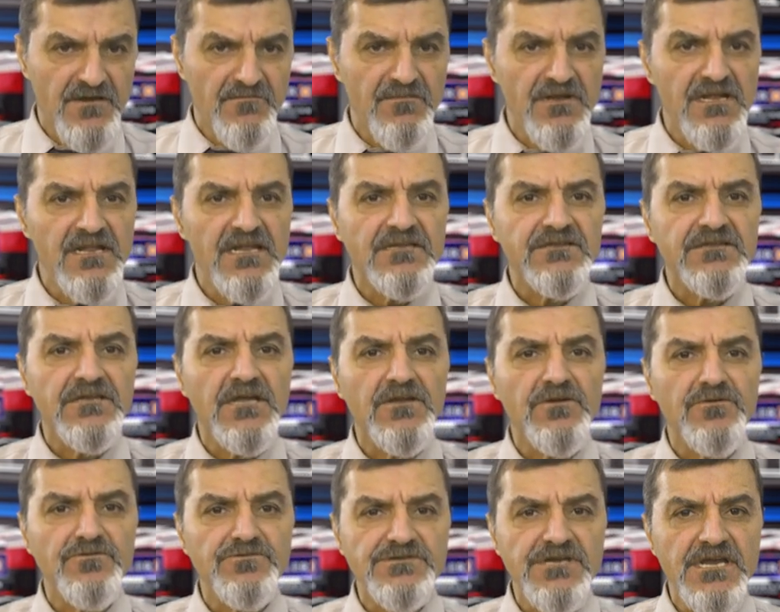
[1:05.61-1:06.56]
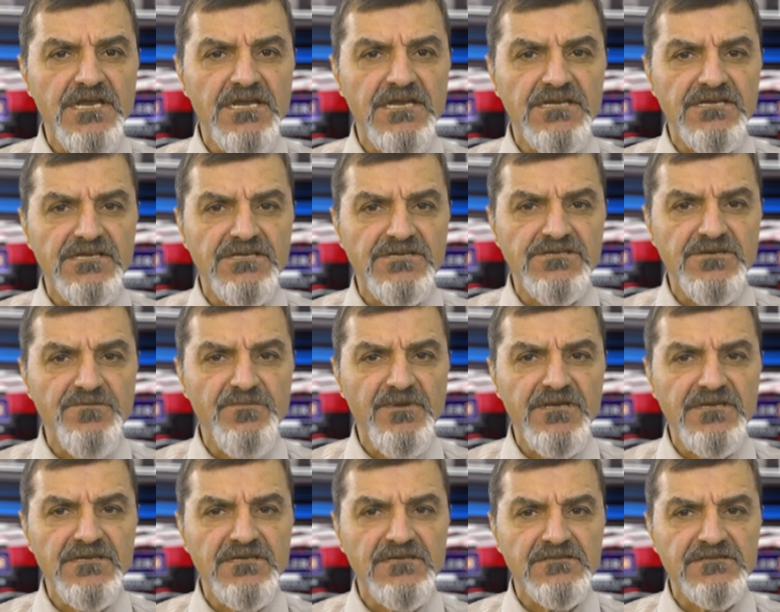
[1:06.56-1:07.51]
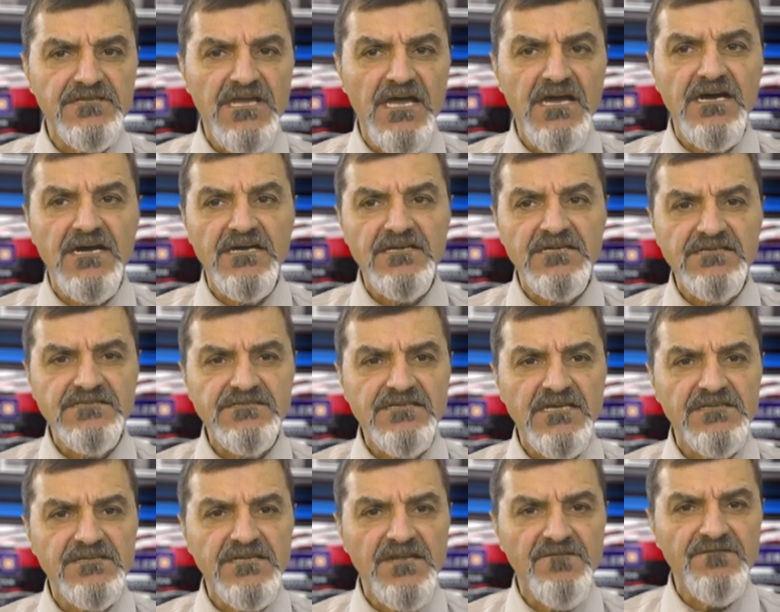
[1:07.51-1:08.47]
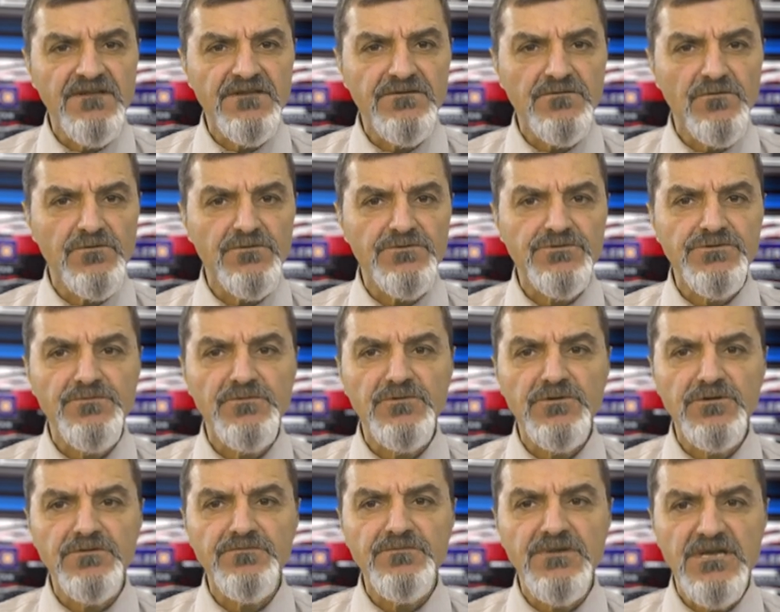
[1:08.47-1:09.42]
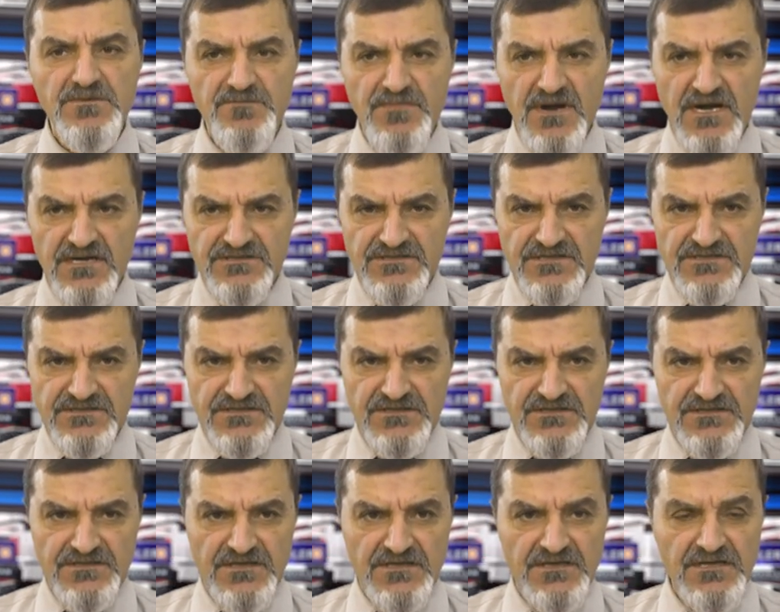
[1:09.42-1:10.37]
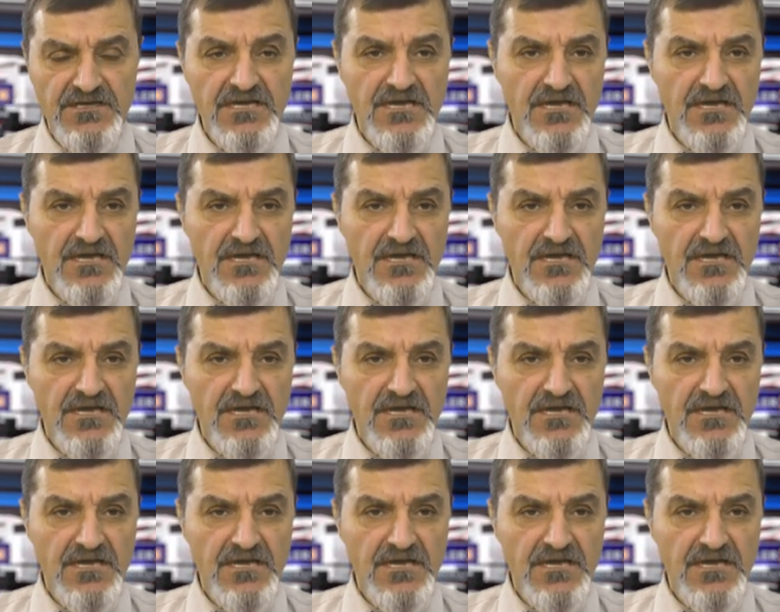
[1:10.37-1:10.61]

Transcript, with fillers: Milattan önce 2000 yılda Hayasa devlet oluşumunun bir parçasıydı.